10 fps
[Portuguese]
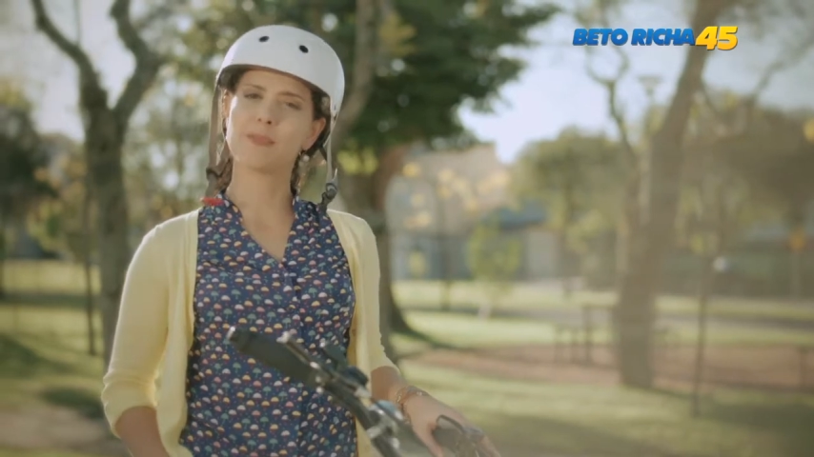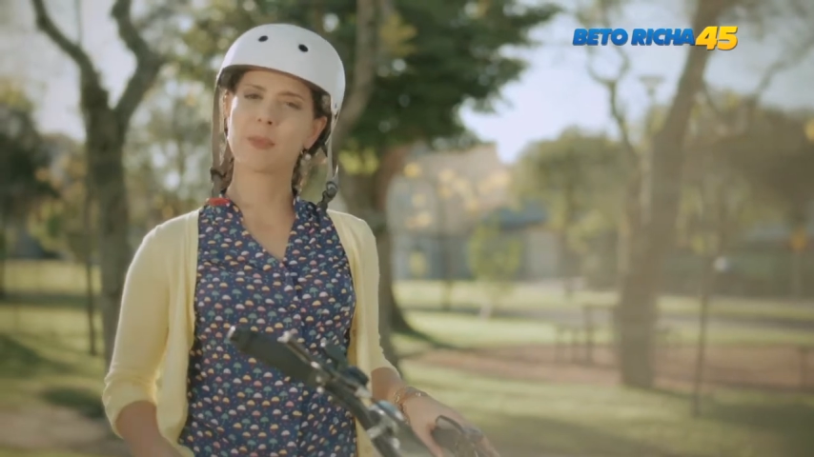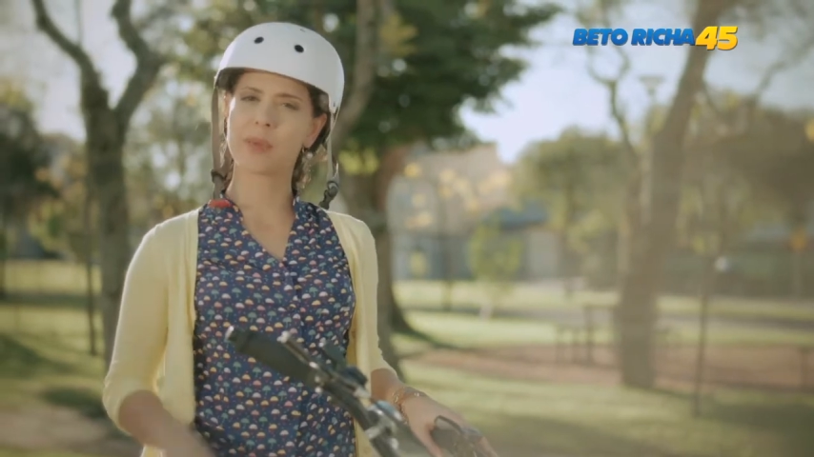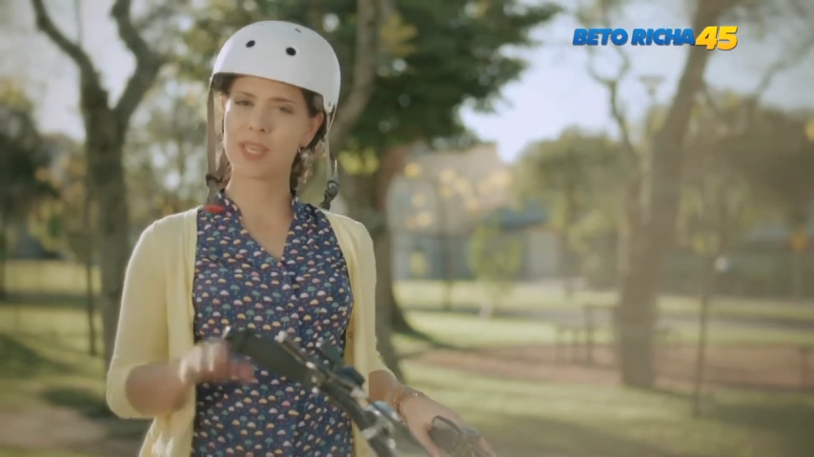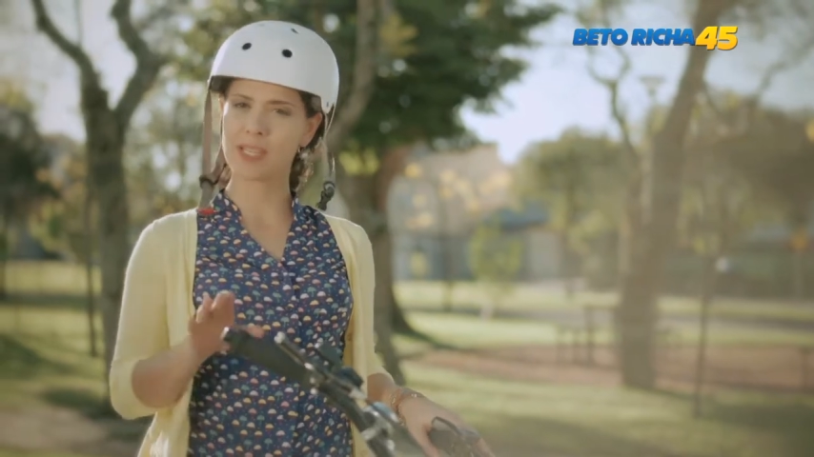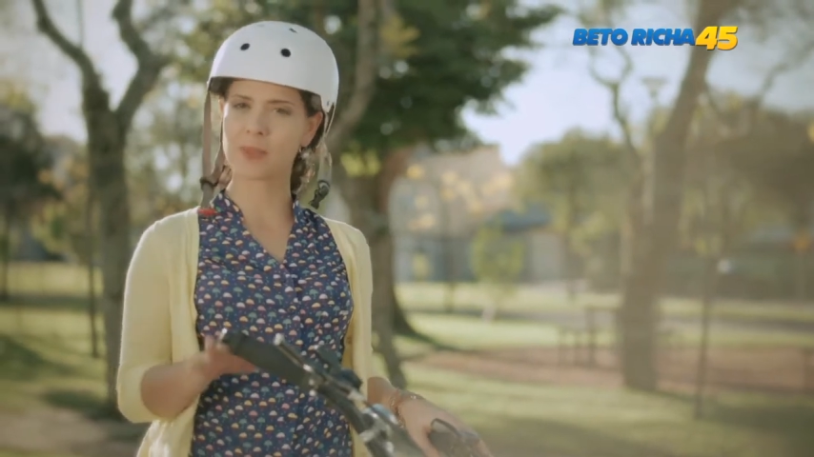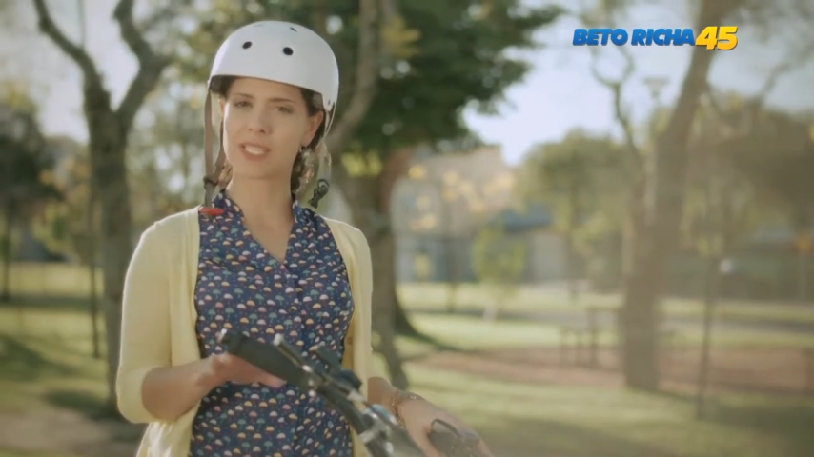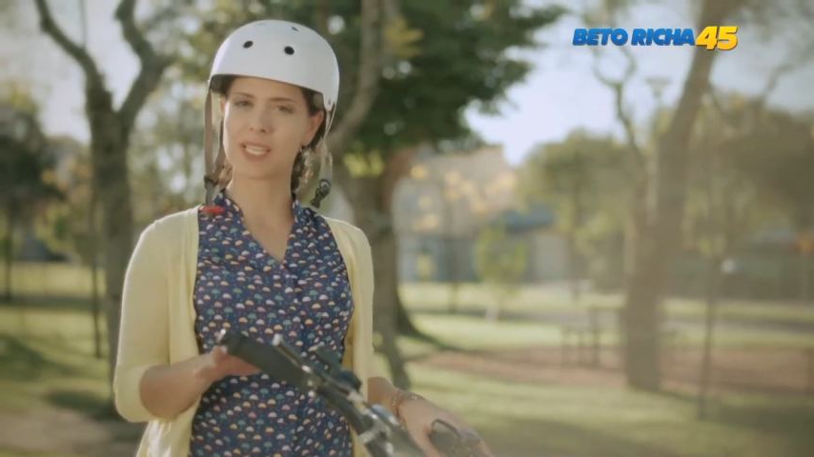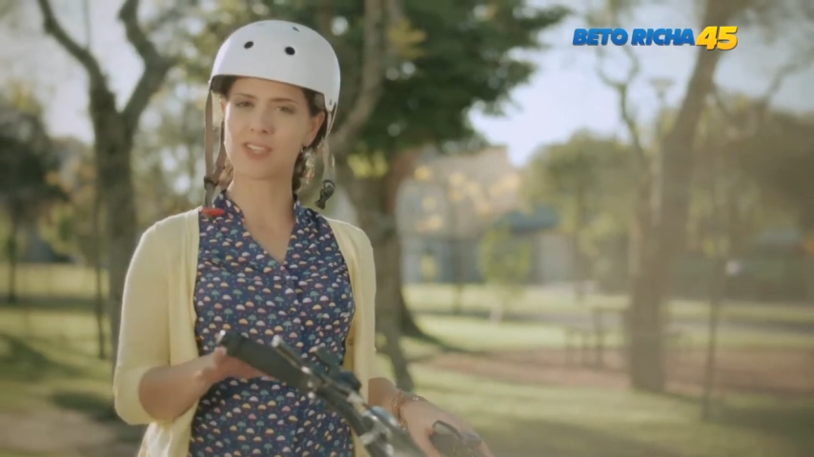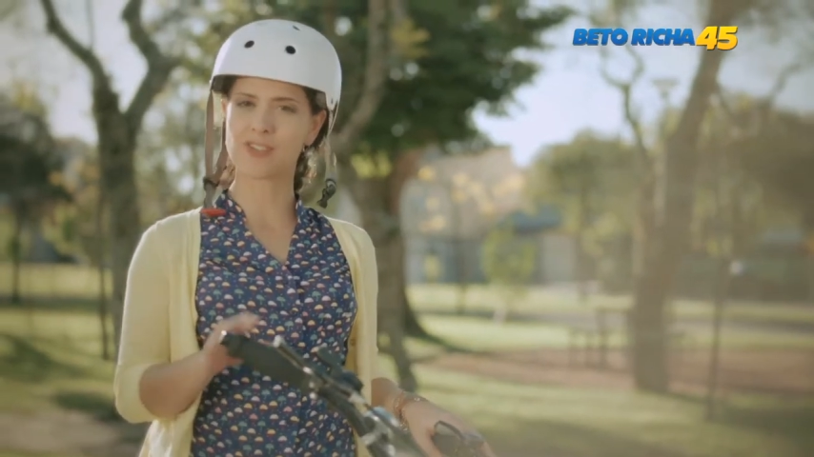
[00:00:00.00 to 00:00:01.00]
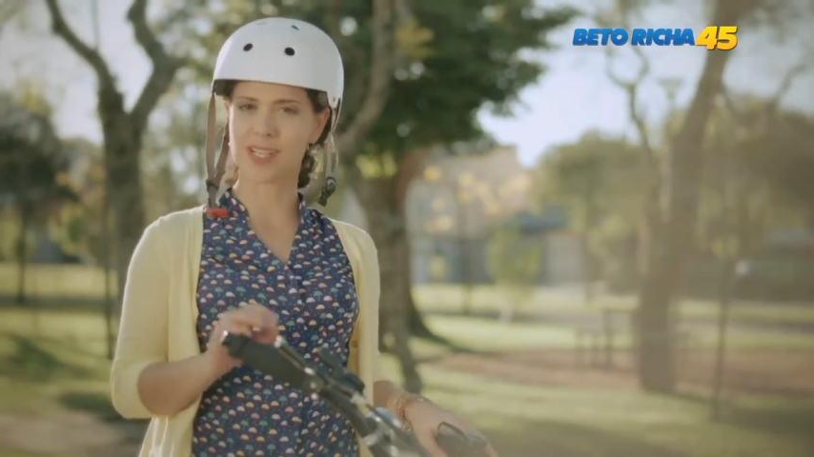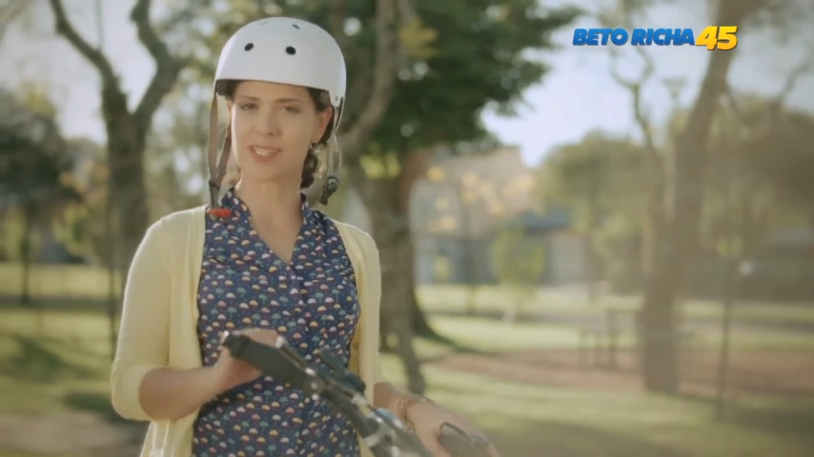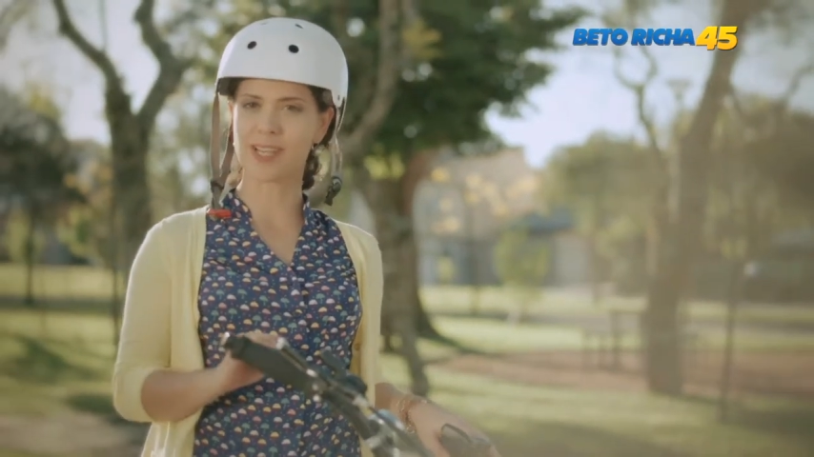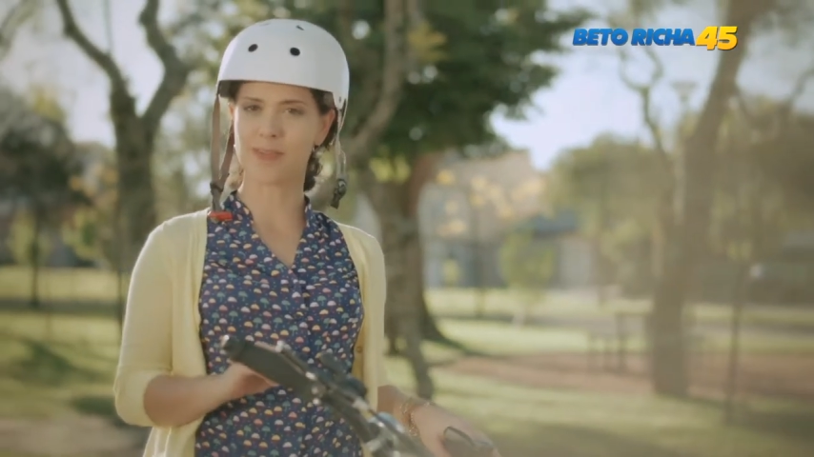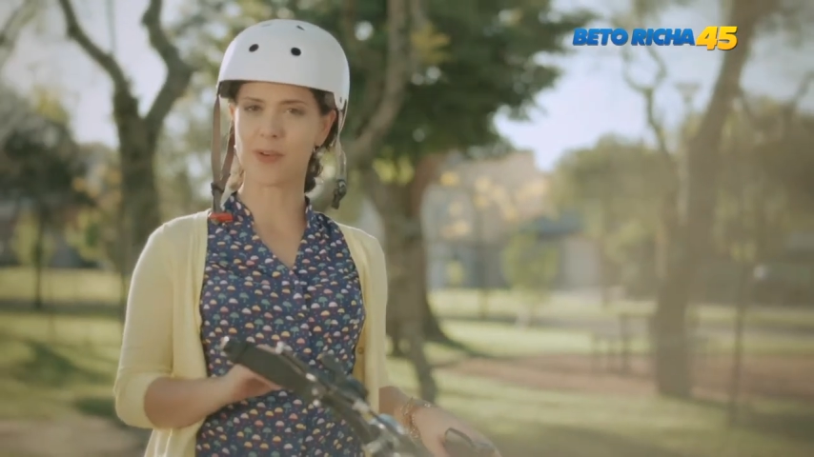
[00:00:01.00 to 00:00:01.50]
uma pequena empresária de
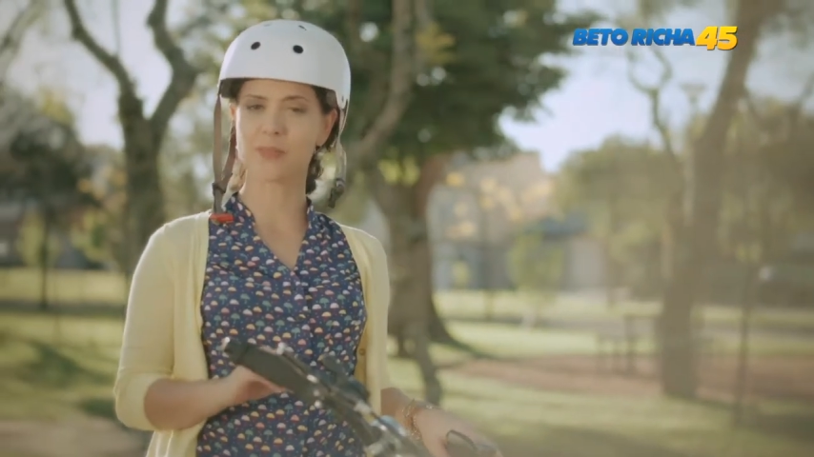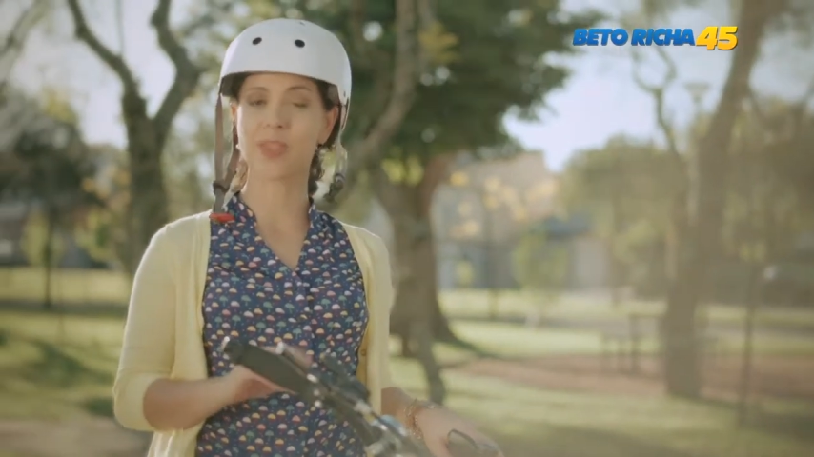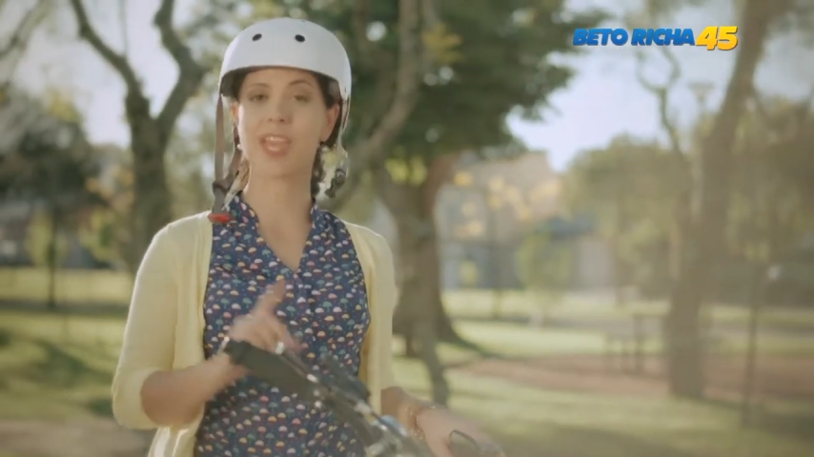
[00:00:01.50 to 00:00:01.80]
Cascavel,